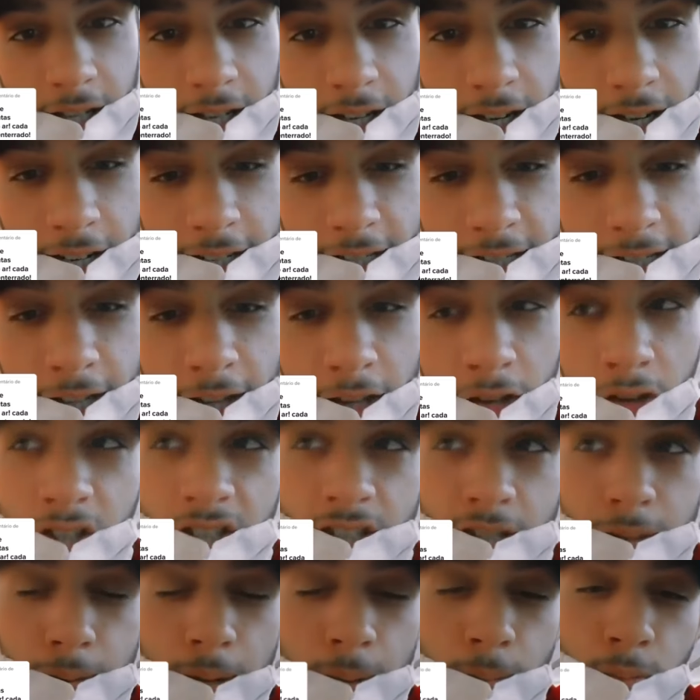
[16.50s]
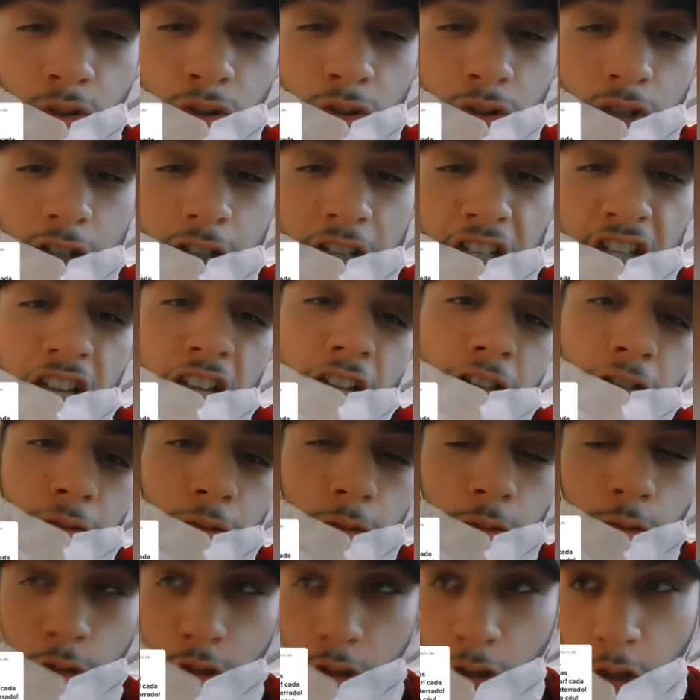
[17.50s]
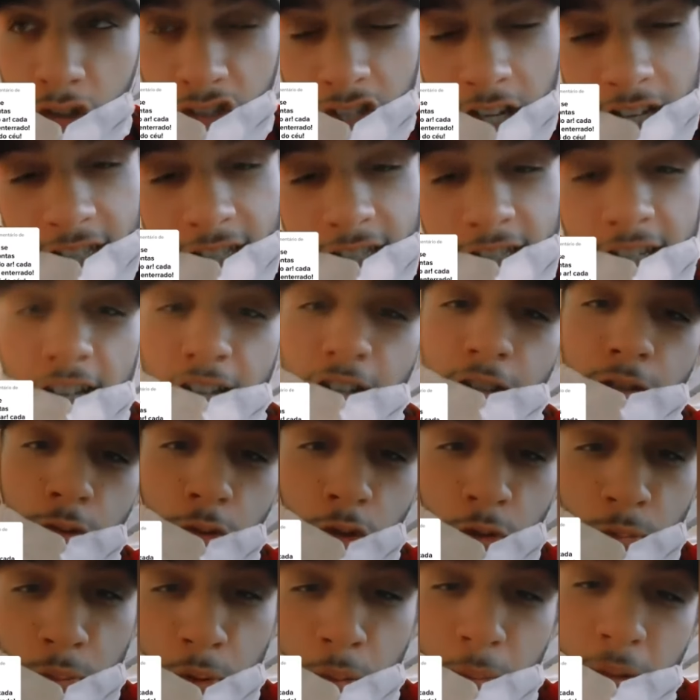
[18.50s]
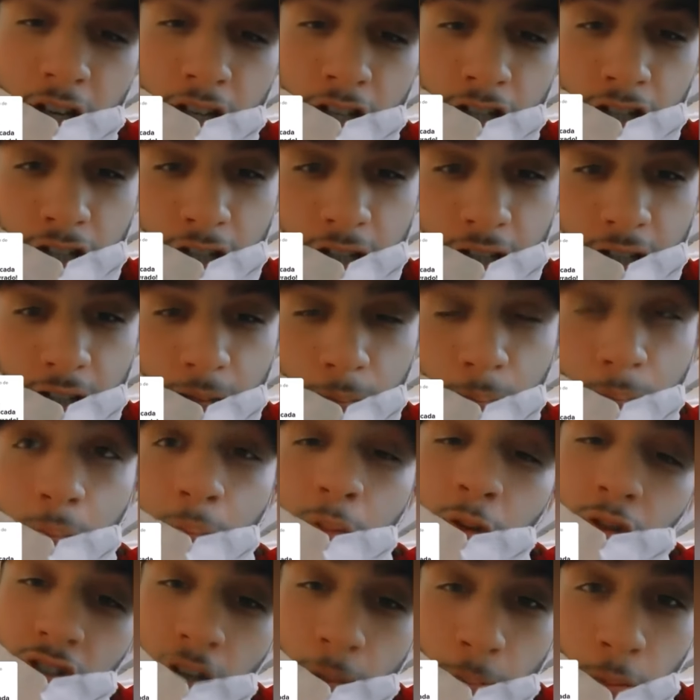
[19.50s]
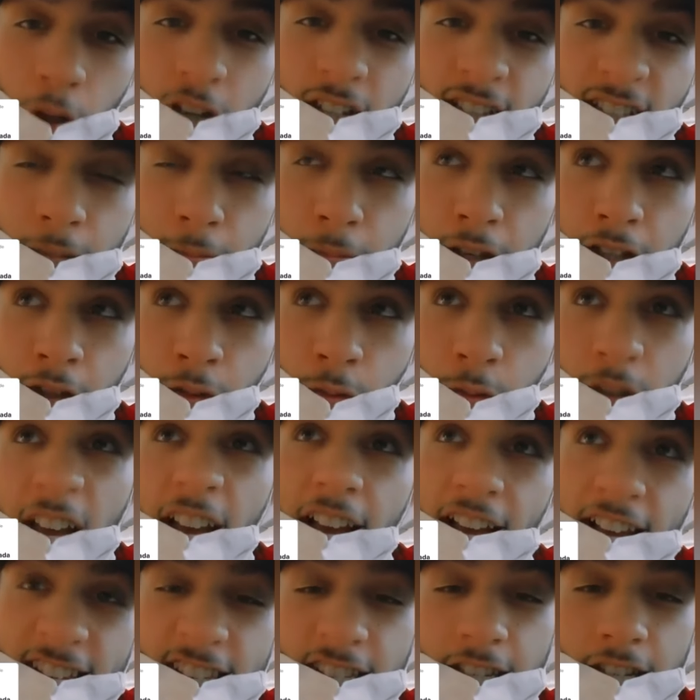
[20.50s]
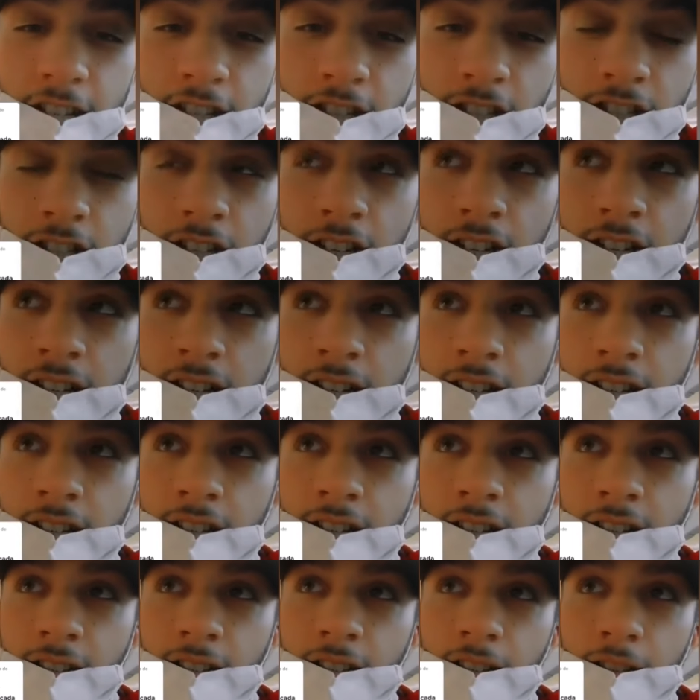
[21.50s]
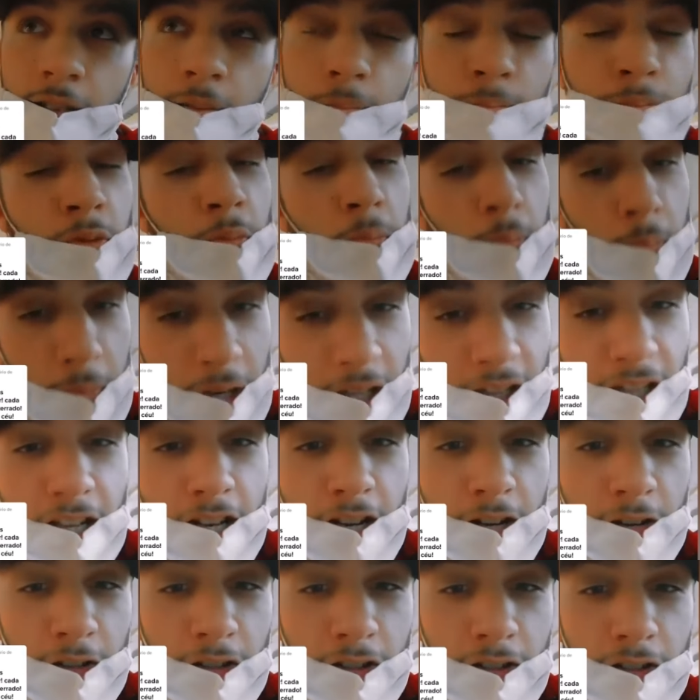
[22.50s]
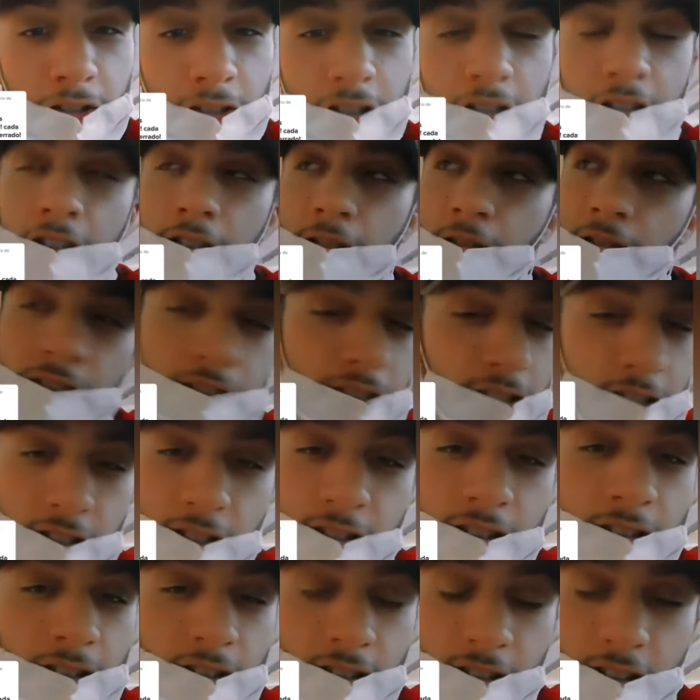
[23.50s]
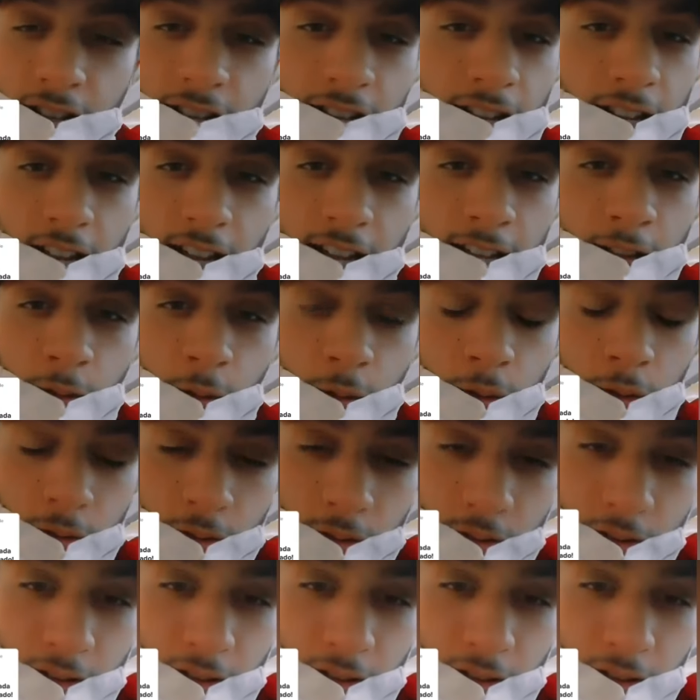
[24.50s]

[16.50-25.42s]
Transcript: Graças a Deus recebemos 500 ou 700 por mês, só por rendimento, e RSIs, por mil euros, é tudo.